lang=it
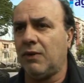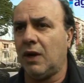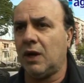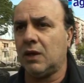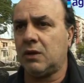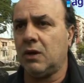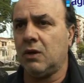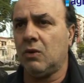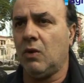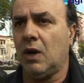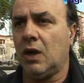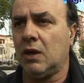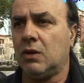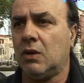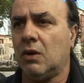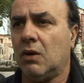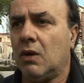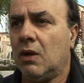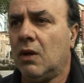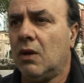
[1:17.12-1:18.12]
fatto in
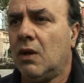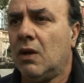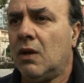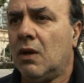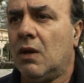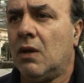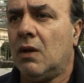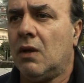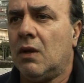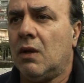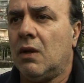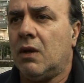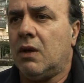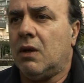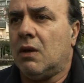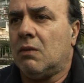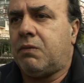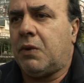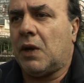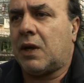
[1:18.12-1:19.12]
quanto
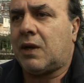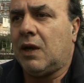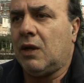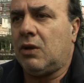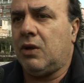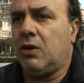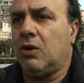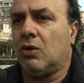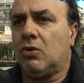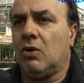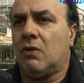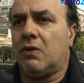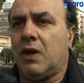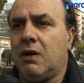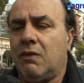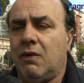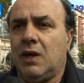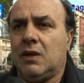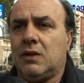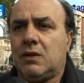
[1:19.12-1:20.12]
perché io
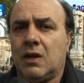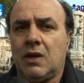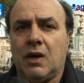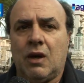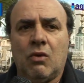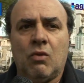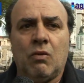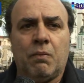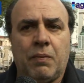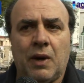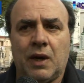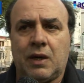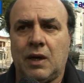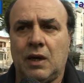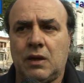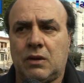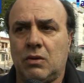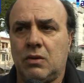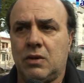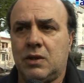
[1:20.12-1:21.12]
dovrei vendere un
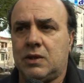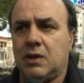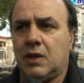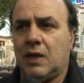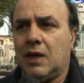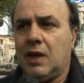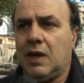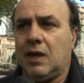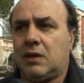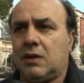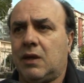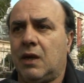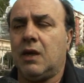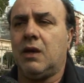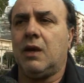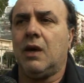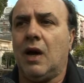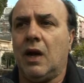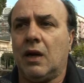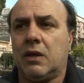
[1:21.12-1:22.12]
pacchetto di sigarette e
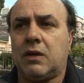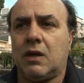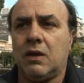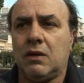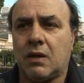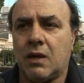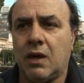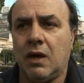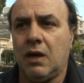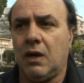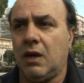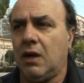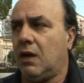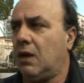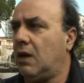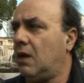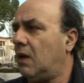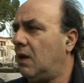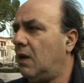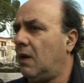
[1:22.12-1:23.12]
gli altri tre,
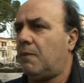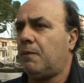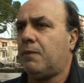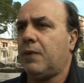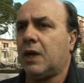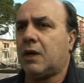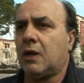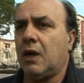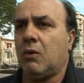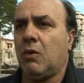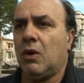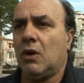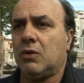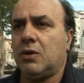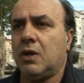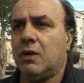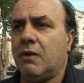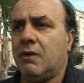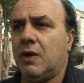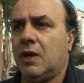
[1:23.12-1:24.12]
eh, perché quello
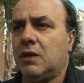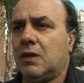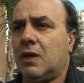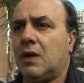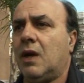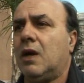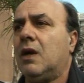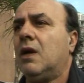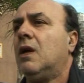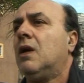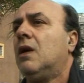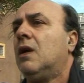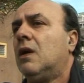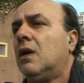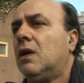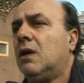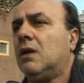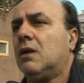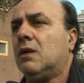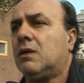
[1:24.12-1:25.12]
deve vendere
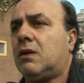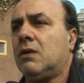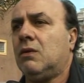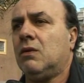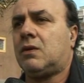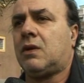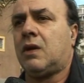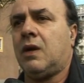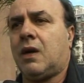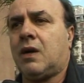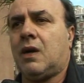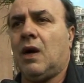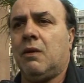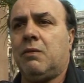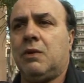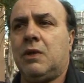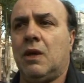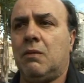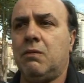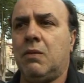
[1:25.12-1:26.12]
eh, tre
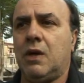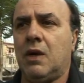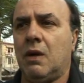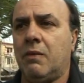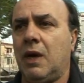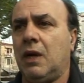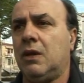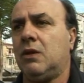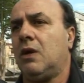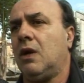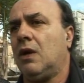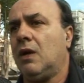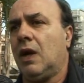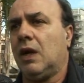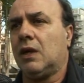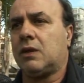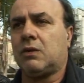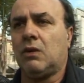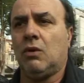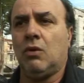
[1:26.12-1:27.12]
capi di abbigliamento e
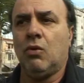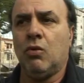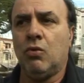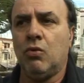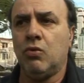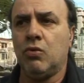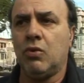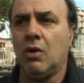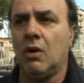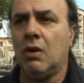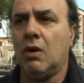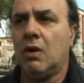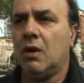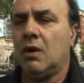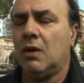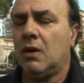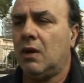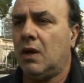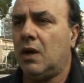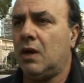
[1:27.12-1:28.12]
l'altro uno,
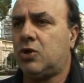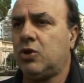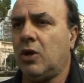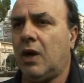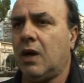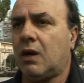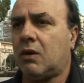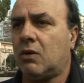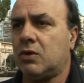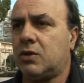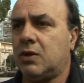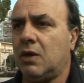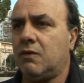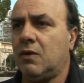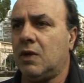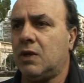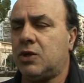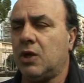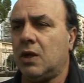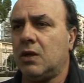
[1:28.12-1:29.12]
cioè, e così
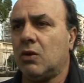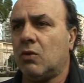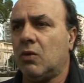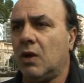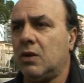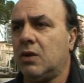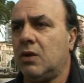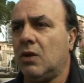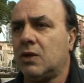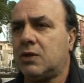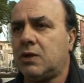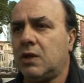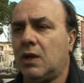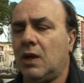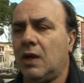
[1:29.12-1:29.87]
via dicendo, quando i nostri